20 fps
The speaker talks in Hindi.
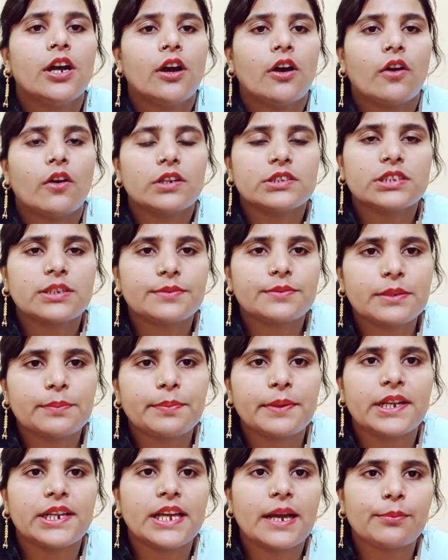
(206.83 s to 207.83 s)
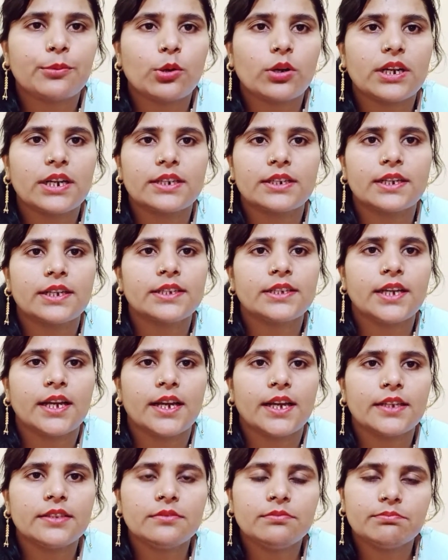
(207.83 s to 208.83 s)
और सबसे पहले आपको करना क्या
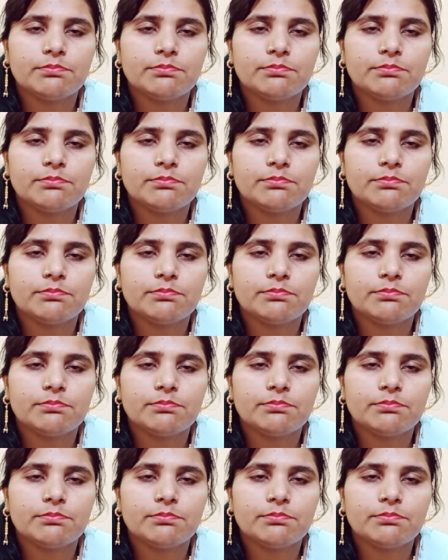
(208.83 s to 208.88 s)
है